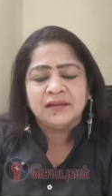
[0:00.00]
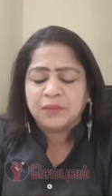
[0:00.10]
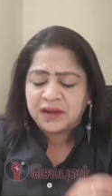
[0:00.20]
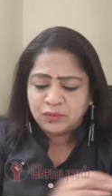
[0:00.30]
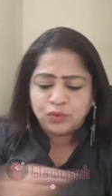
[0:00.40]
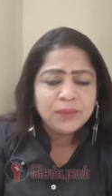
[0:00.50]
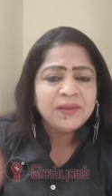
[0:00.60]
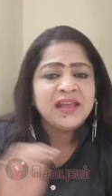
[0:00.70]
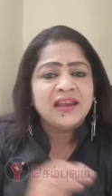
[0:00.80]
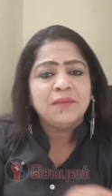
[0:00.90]
நமக்கான
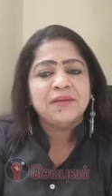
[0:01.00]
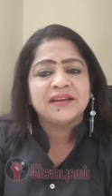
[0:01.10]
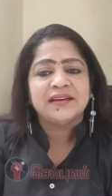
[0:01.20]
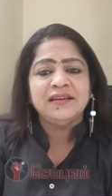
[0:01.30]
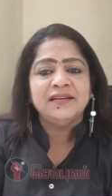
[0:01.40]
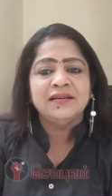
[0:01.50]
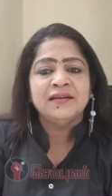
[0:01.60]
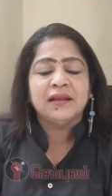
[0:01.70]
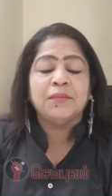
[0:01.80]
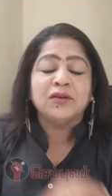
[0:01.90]
உரிமையே இல்லாம இருக்கு
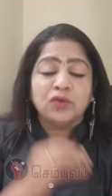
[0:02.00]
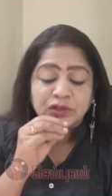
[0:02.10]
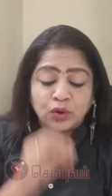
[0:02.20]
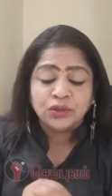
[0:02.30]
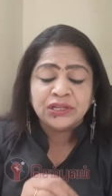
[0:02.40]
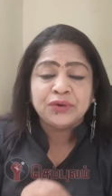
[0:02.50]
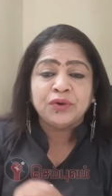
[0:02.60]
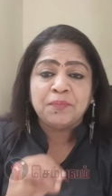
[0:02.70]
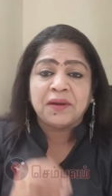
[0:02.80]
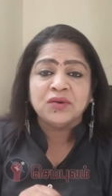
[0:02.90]
நம்ம தொகுதி
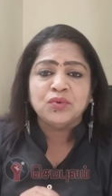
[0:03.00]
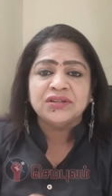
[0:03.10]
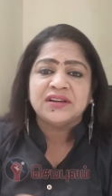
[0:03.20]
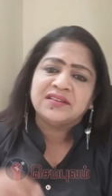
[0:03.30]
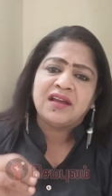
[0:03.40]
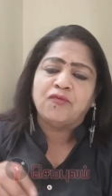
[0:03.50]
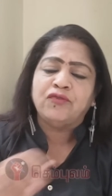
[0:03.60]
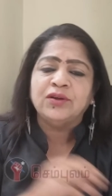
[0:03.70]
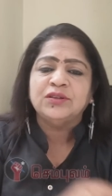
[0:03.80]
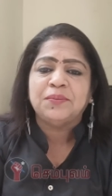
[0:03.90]
கூட பணம் ஒதுக்குறதுல
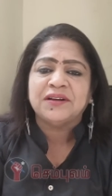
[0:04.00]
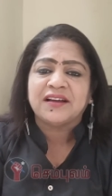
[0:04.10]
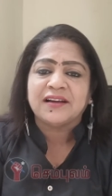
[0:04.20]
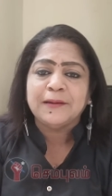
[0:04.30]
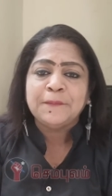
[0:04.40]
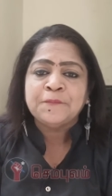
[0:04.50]
அவ்வளவு இது பண்றாங்க